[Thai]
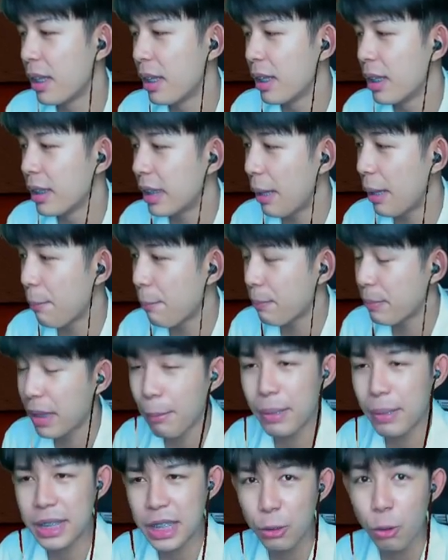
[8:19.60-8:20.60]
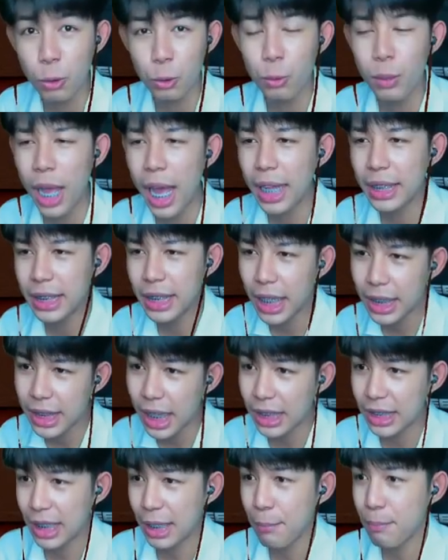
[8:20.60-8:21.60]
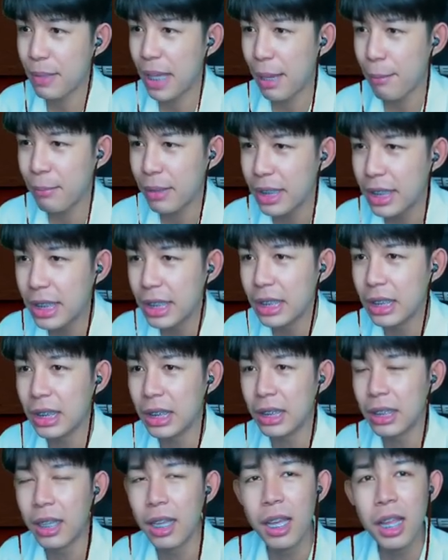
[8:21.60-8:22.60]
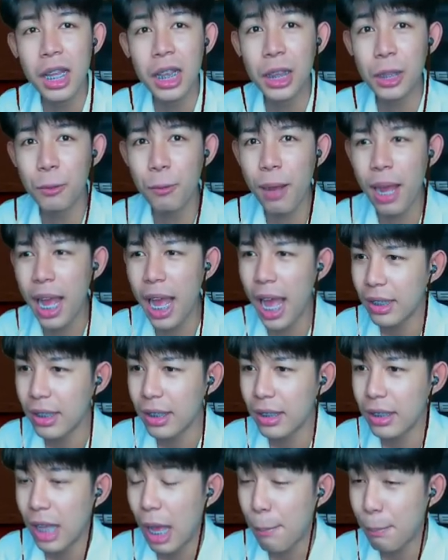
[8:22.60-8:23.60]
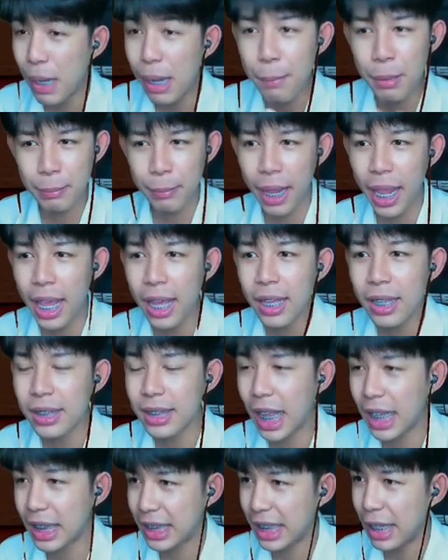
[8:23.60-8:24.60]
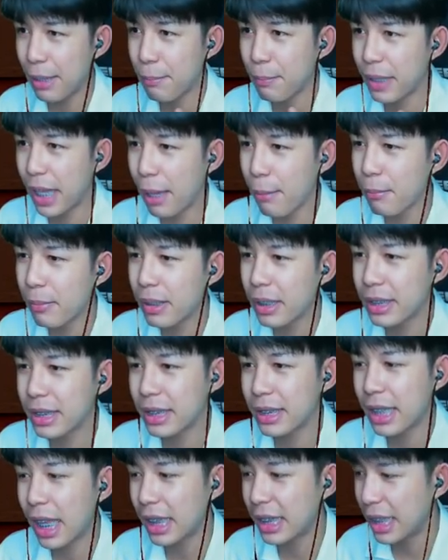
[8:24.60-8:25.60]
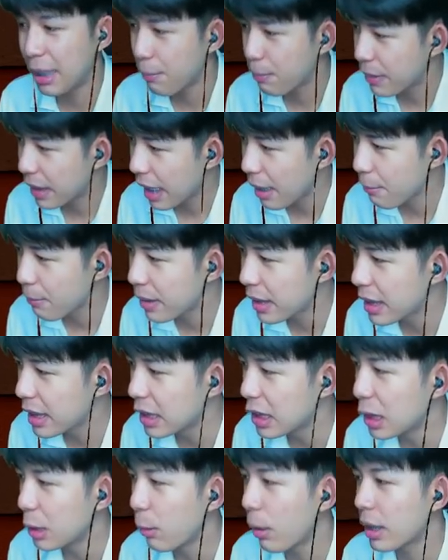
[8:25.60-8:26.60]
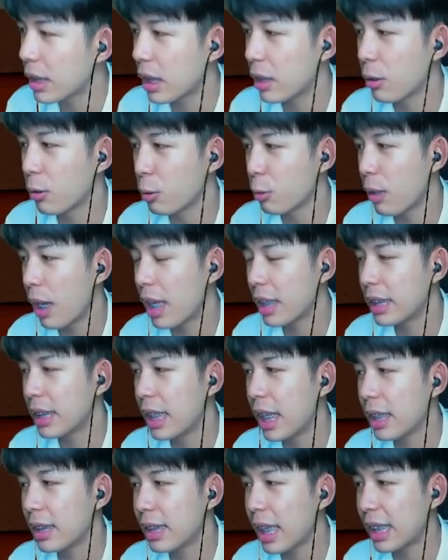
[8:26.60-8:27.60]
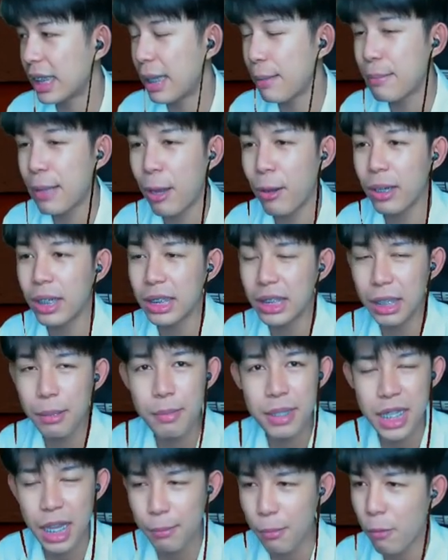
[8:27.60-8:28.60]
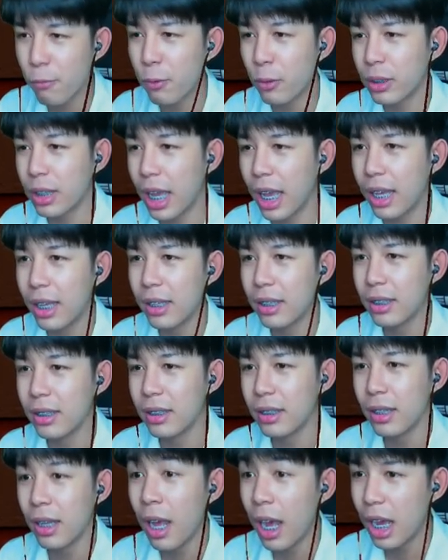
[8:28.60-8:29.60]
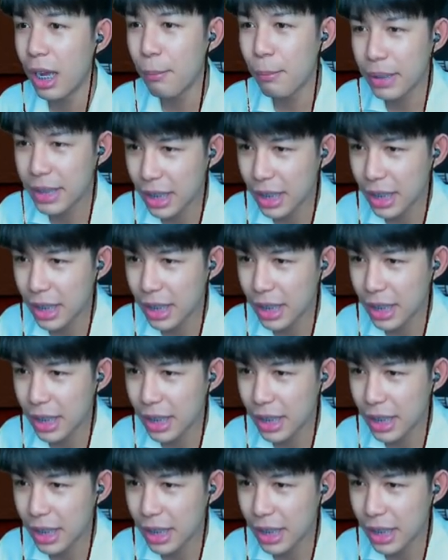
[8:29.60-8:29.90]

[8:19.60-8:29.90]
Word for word: แต่แต่มันสนุกทุกครั้งที่ได้ตัดคลิปเกมอื่นหรือว่าอัปเปอร์เป็นไหมตัดคลิปเกมตัดคลิปเกมอื่น หรือว่าสนุกทุกครั้งที่ได้ ตัดคลิปแนวอื่นที่ไม่ใช่บล็อกฟุดอ่ะเออมันส